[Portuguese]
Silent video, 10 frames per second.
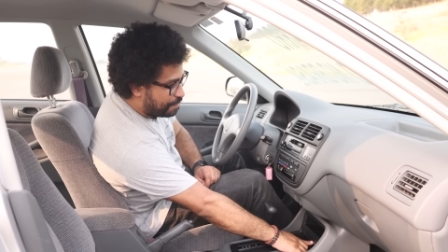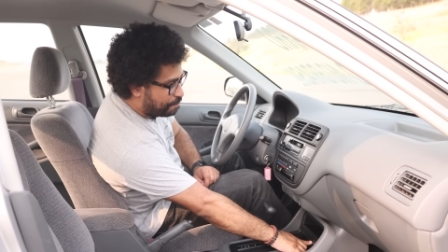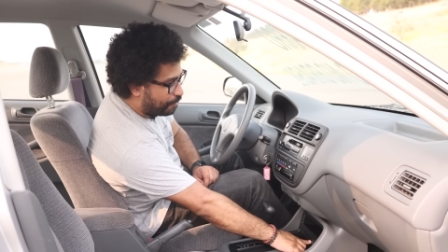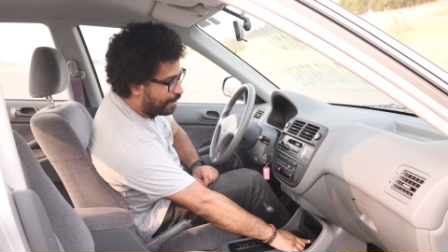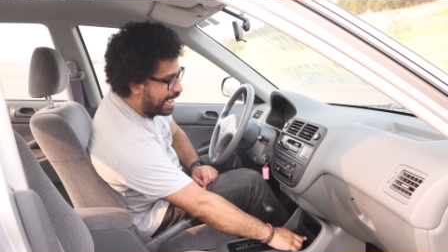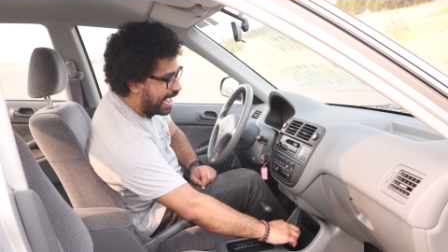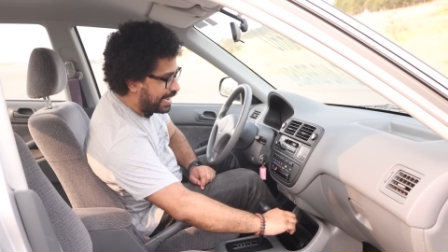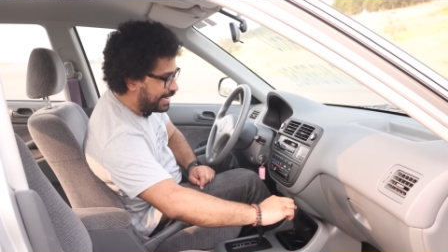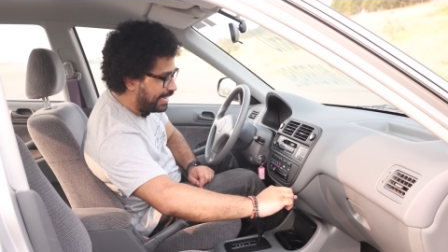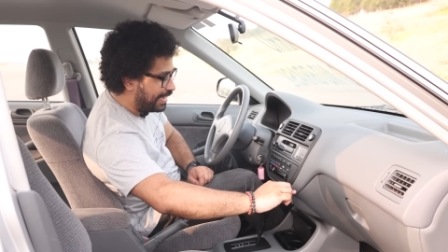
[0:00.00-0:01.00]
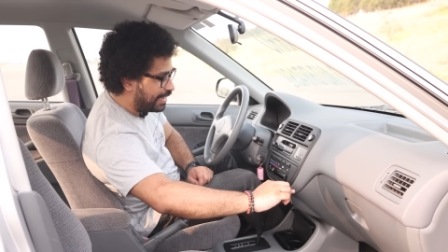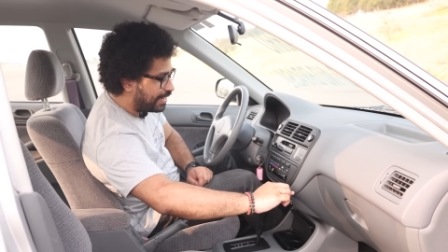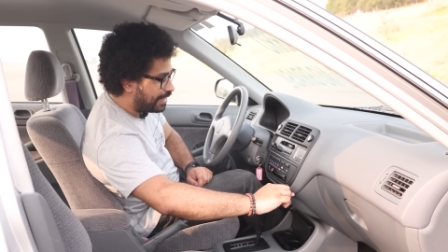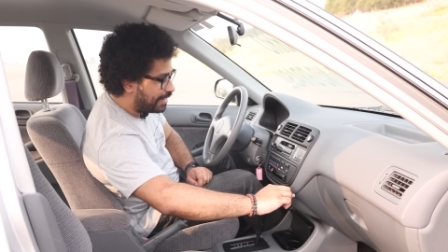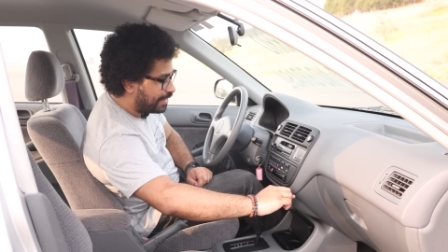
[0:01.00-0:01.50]
eu empurrar aqui,
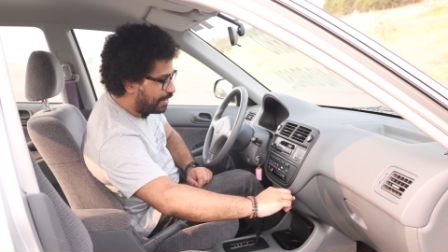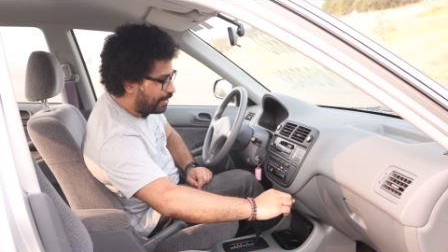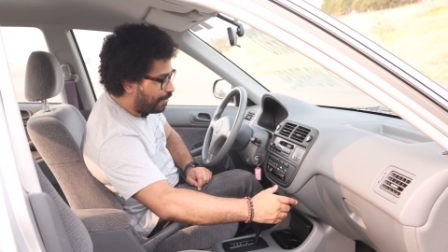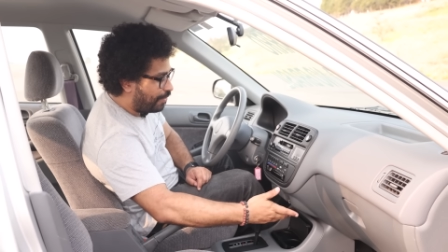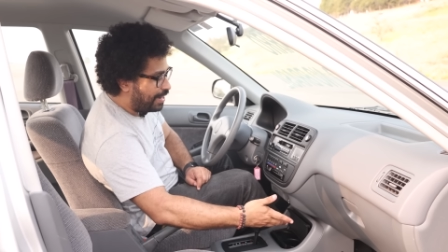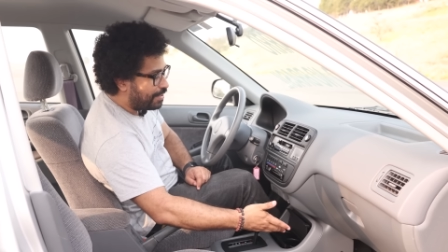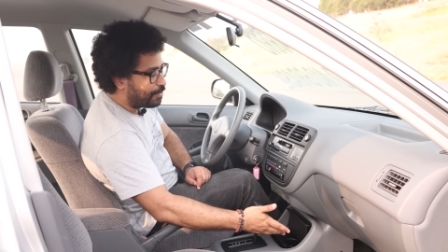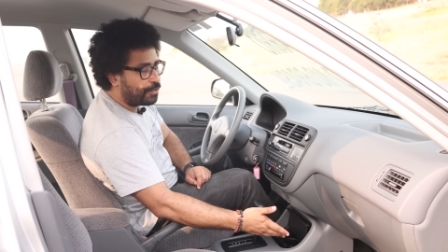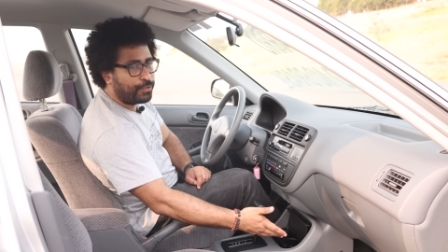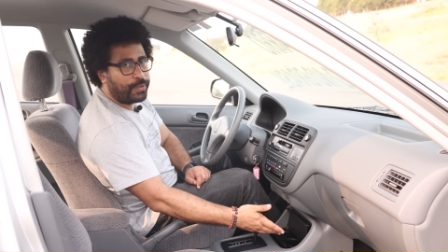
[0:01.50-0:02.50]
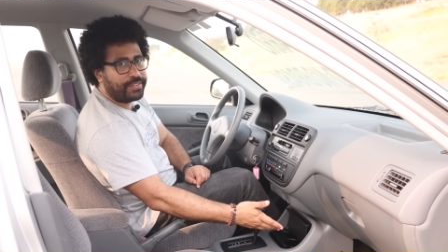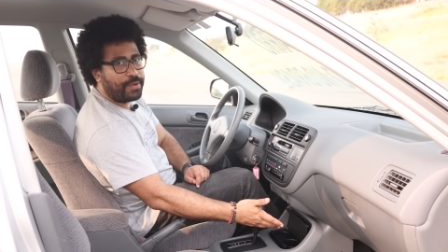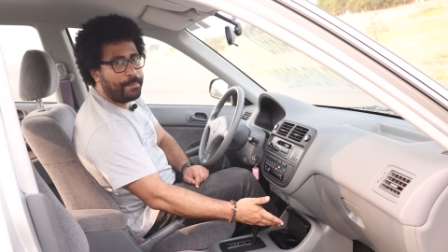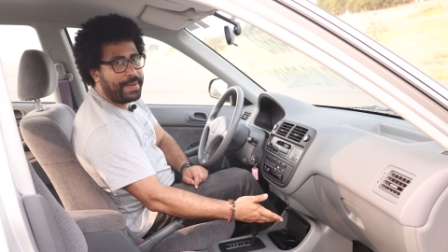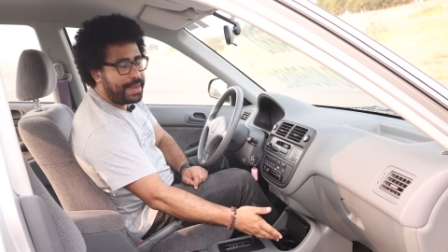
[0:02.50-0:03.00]
olha só que
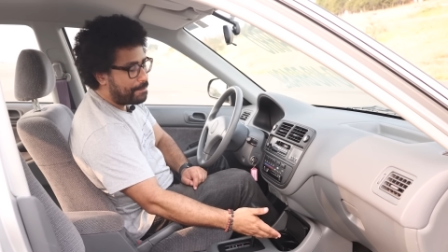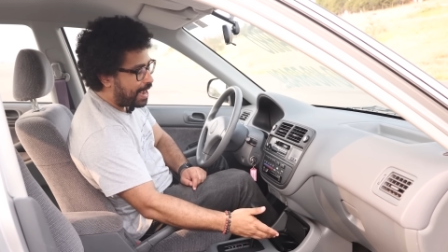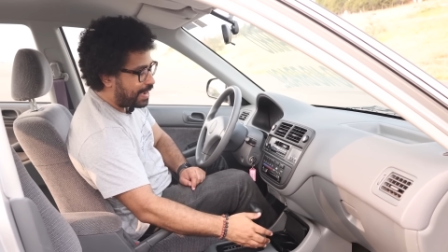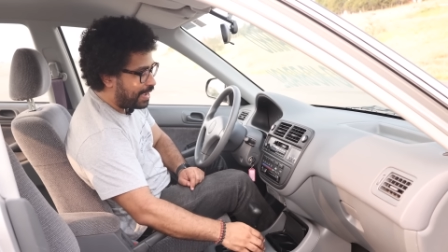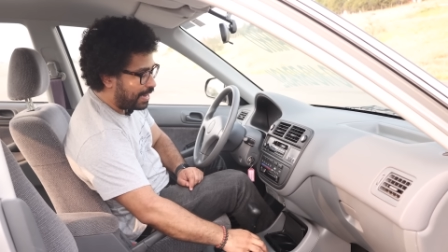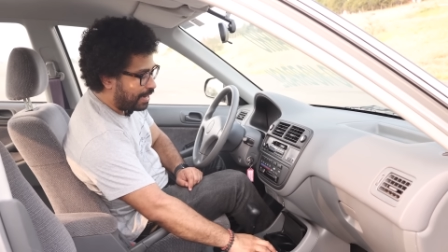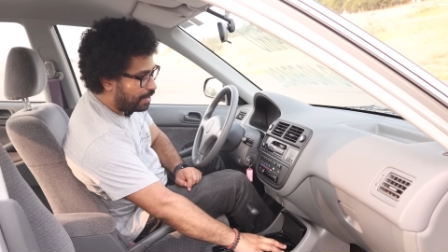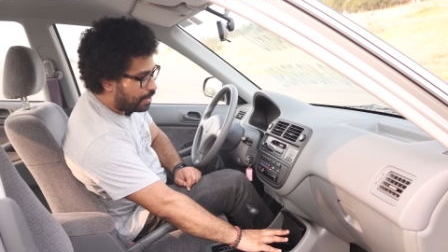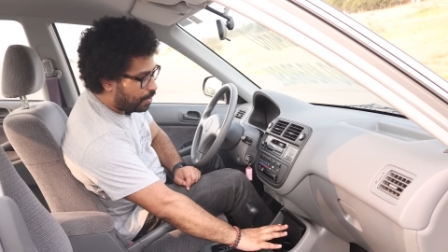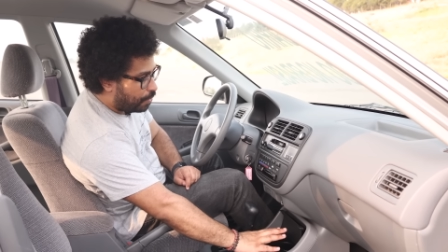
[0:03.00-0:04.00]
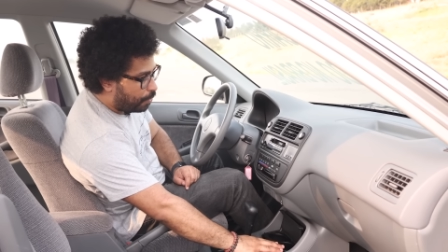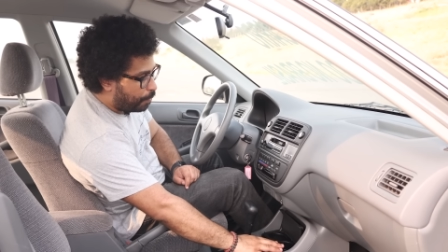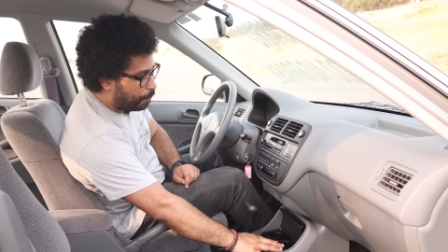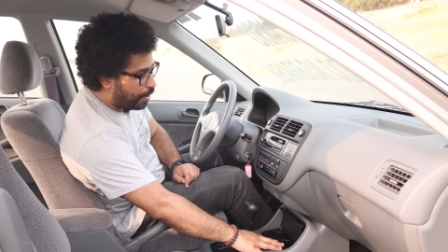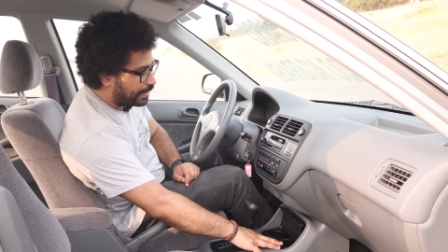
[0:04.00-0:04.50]
solução bem bacana,
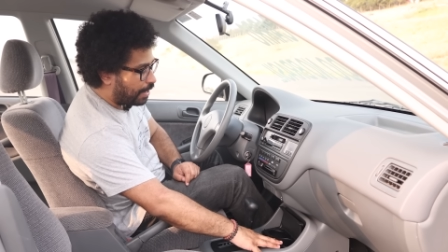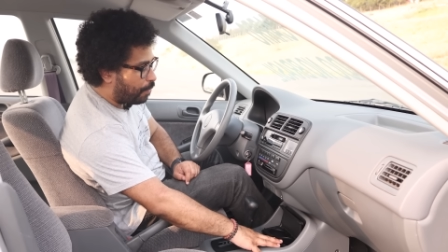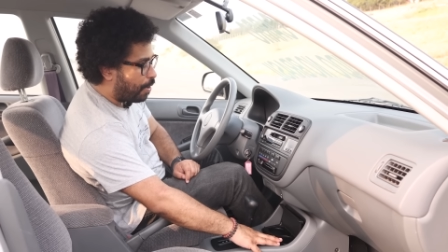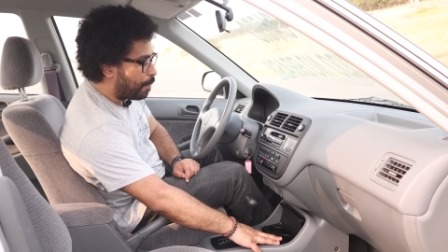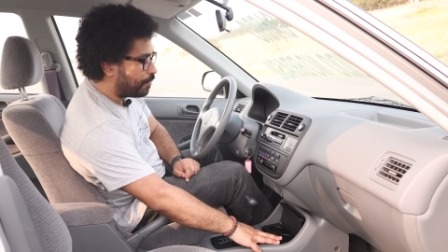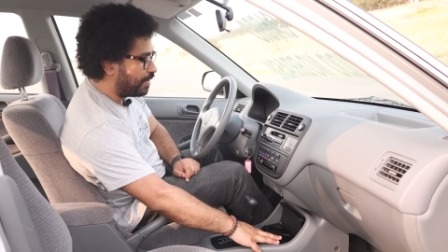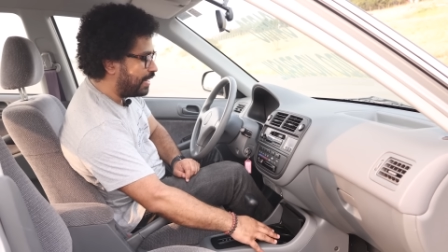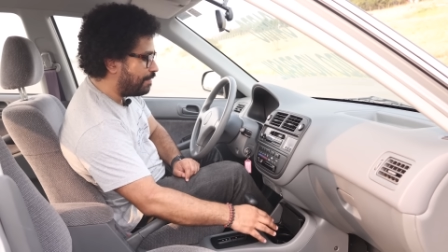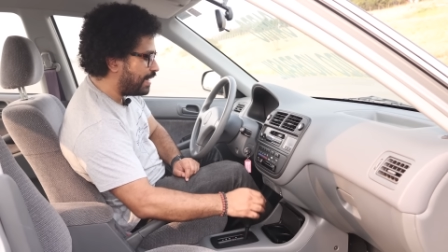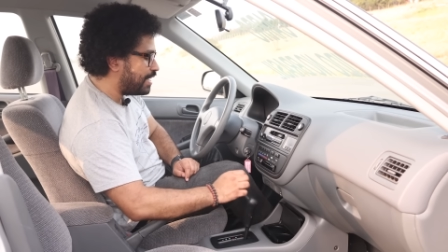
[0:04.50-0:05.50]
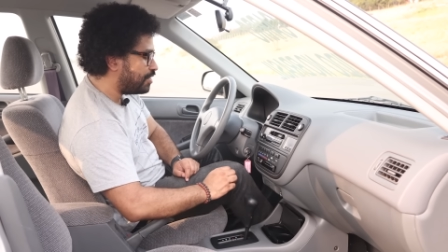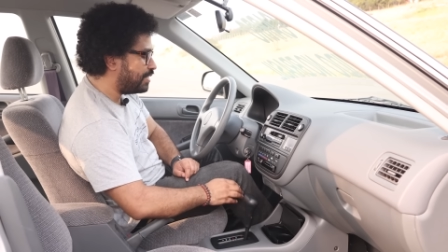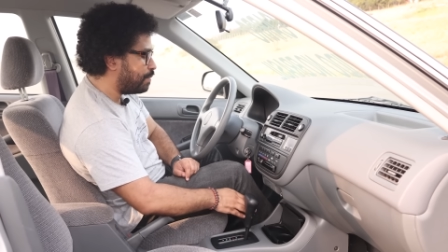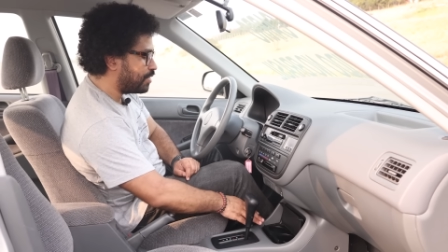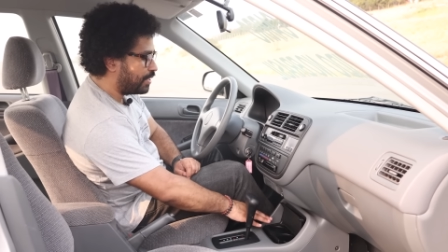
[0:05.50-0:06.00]
um porta-copos. Aqui, na
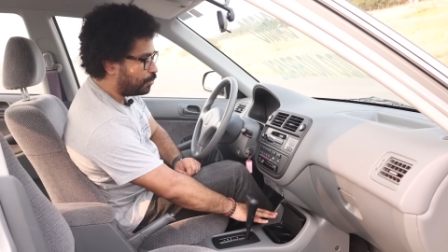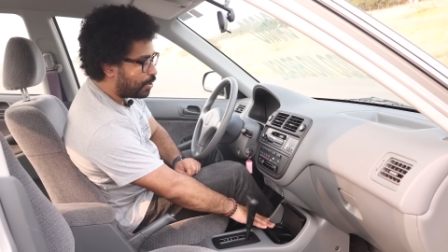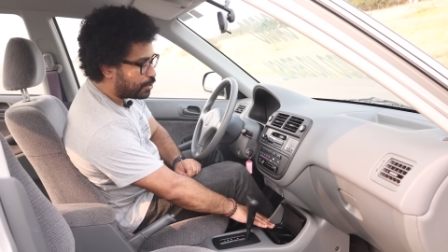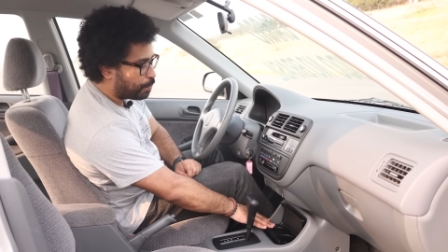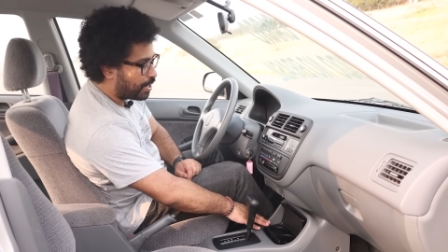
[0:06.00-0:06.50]
verdade, temos aqui dois